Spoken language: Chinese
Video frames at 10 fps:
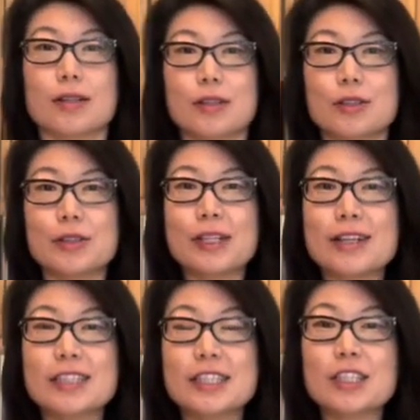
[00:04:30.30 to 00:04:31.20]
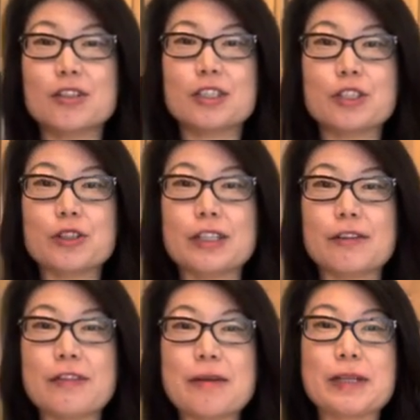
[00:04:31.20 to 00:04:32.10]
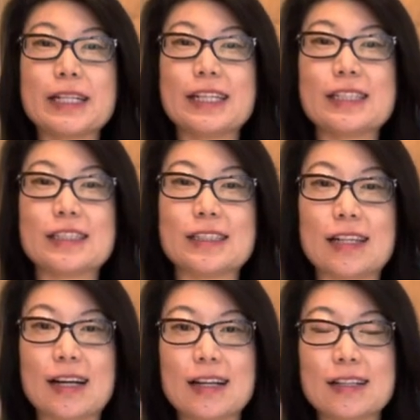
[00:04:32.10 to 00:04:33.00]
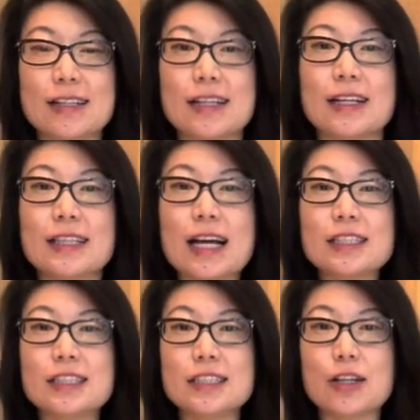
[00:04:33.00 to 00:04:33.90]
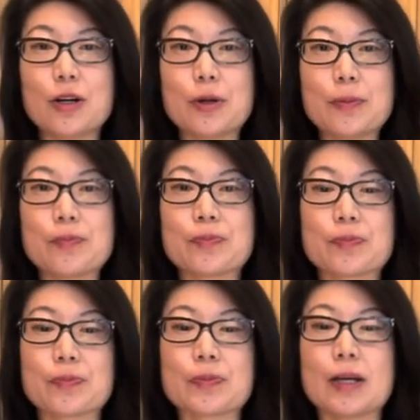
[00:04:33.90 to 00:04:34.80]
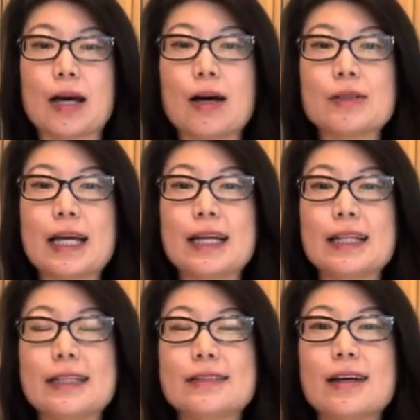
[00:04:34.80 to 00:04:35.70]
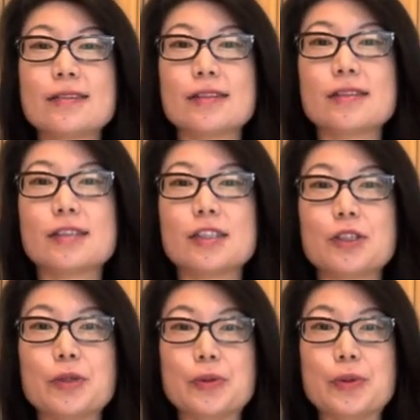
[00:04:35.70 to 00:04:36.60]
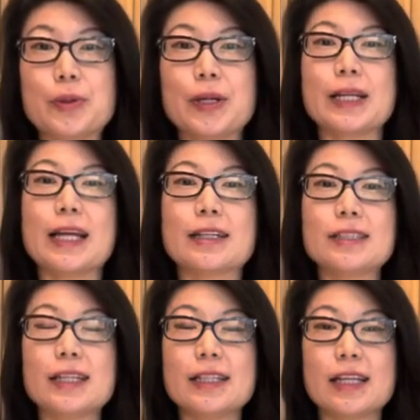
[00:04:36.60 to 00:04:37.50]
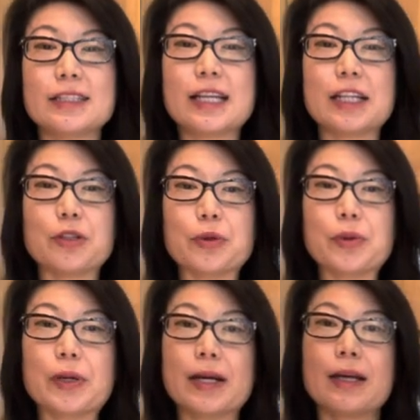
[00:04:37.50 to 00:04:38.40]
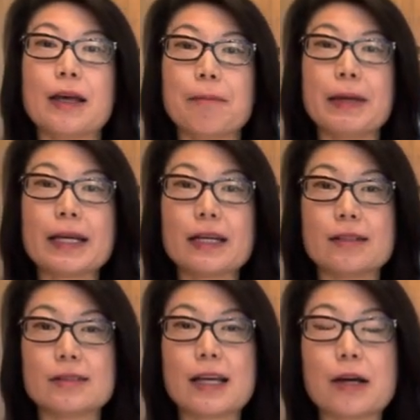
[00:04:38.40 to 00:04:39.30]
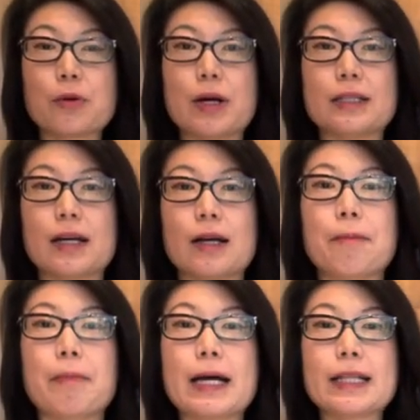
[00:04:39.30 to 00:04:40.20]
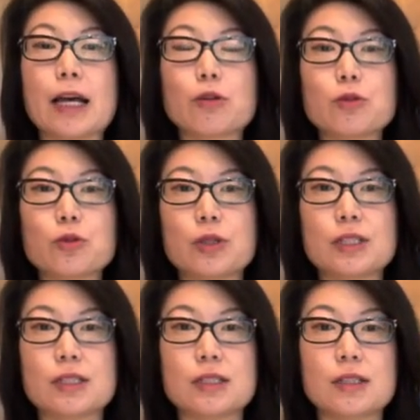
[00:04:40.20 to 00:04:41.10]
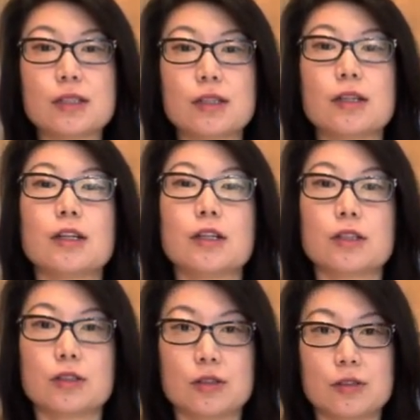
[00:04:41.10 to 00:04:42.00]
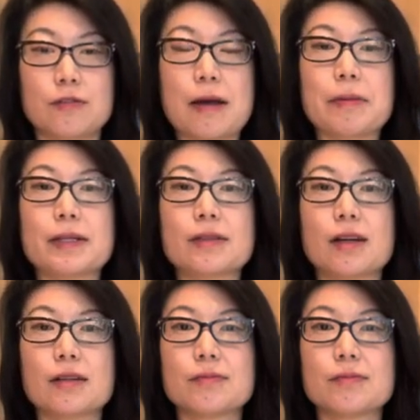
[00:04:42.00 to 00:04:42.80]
说到琴酒之罗的发明历史呢，它是由奥黛丽·桑德斯于两千年在纽约 贝肯餐馆的吧台工作时发明的。